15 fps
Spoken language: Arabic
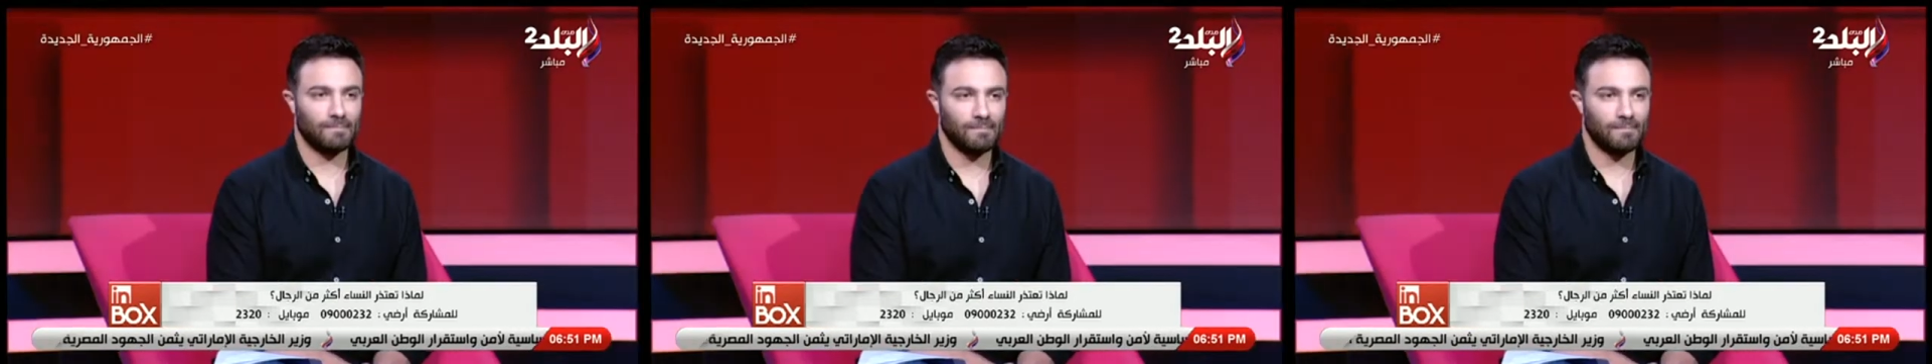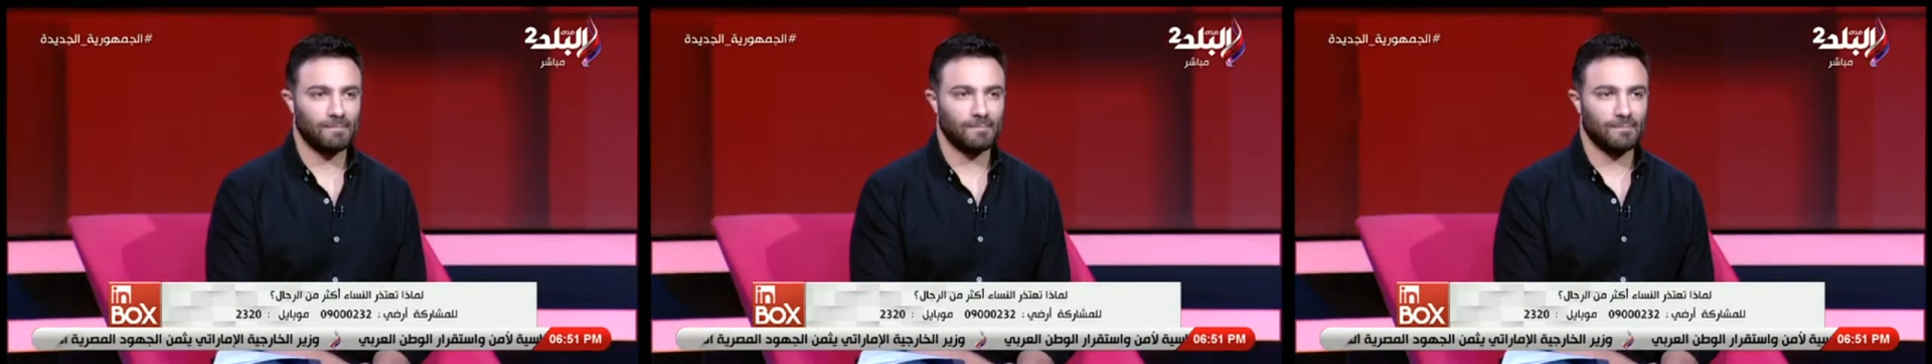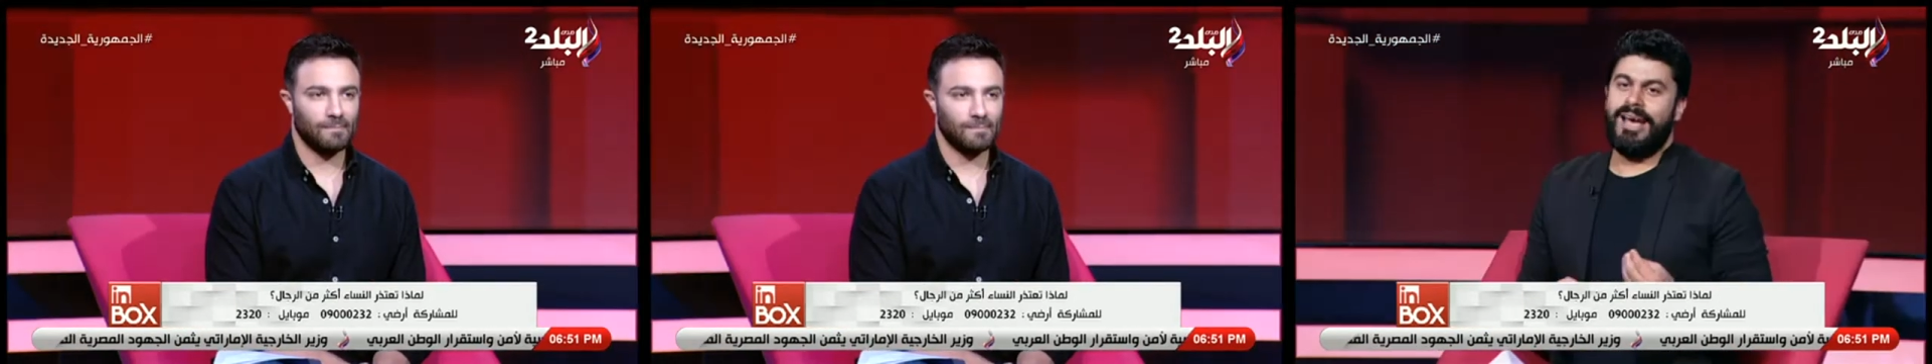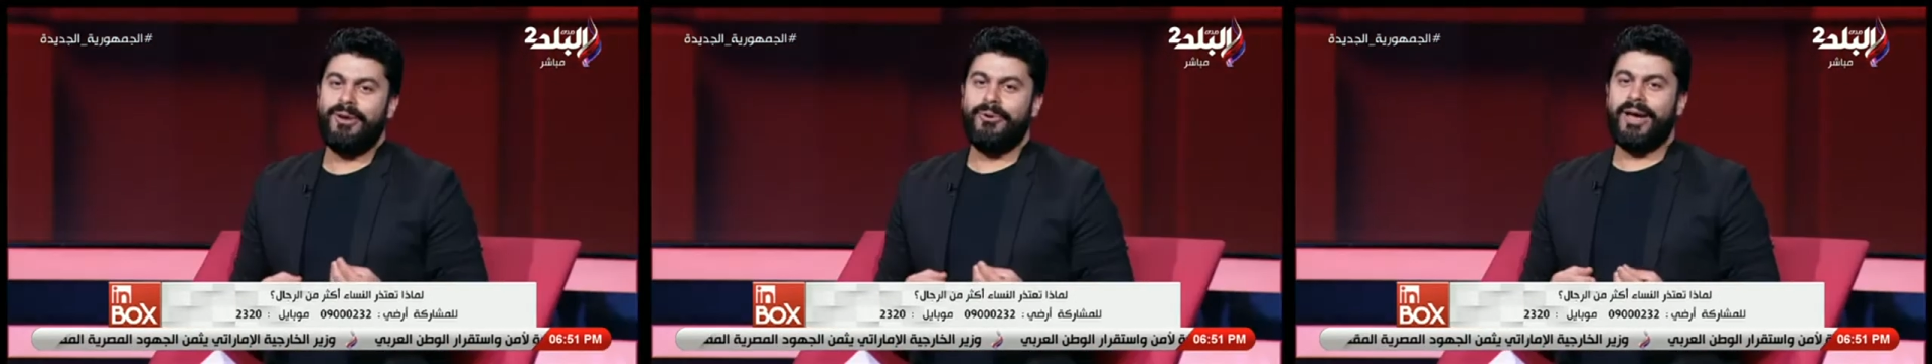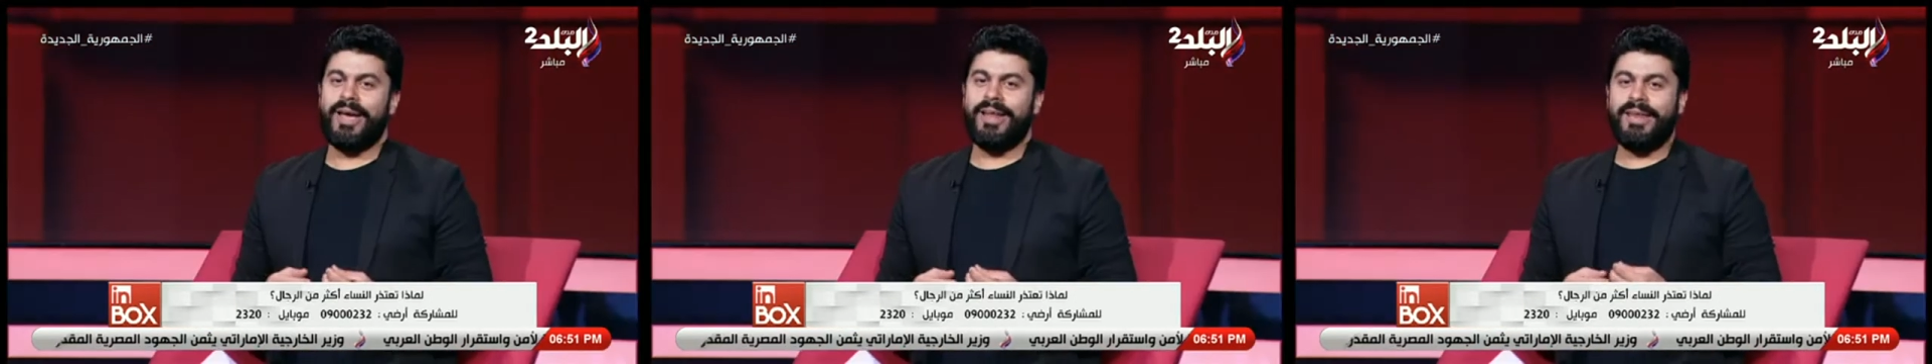قالوا ايه
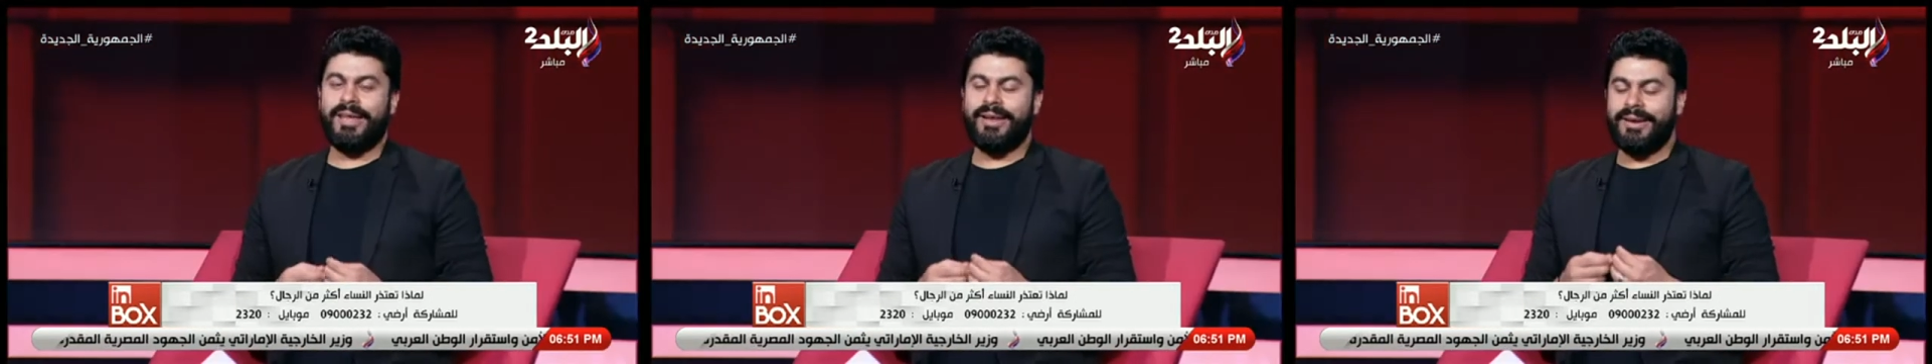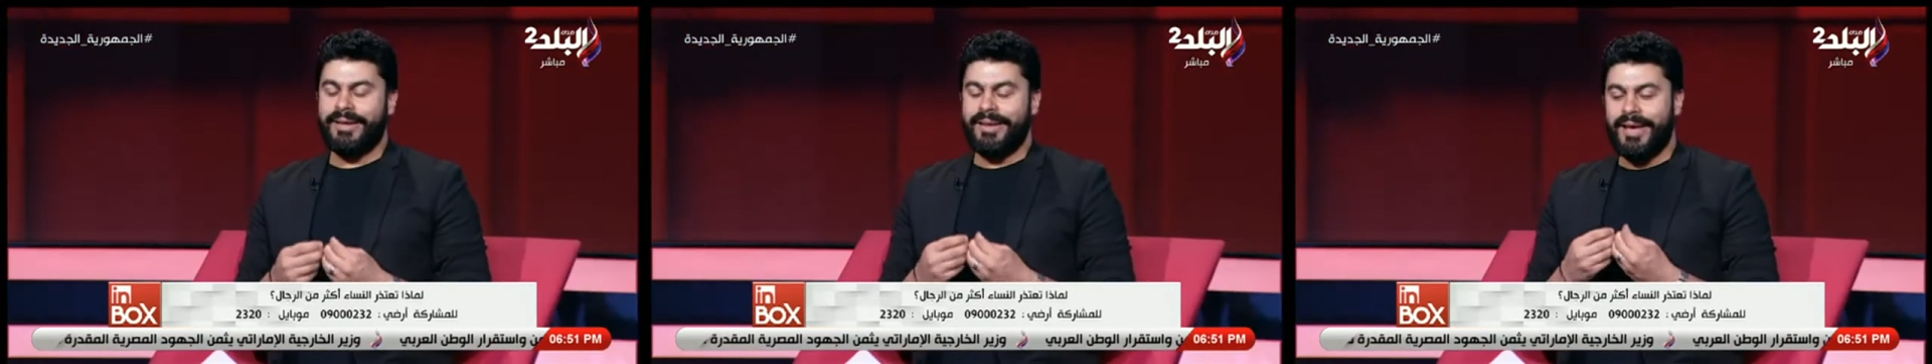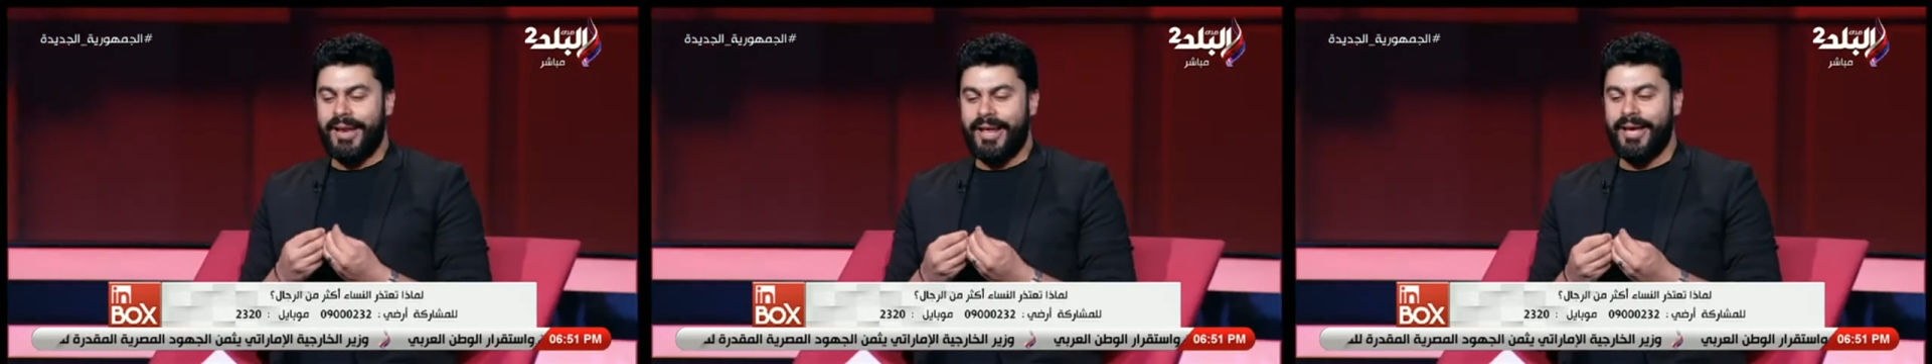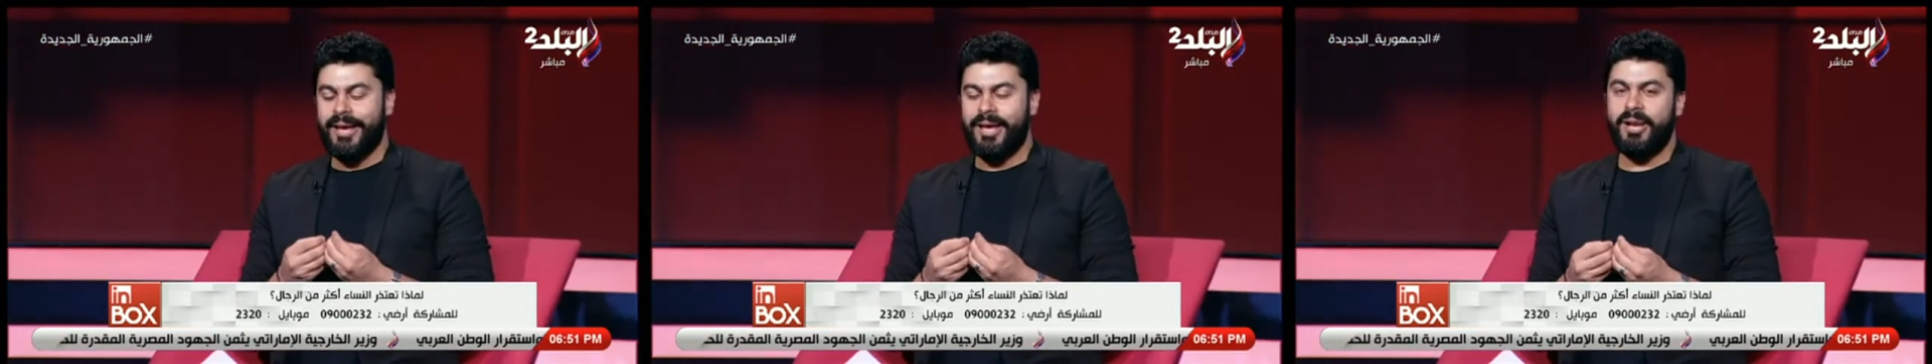قالوا يا عيني الرجاله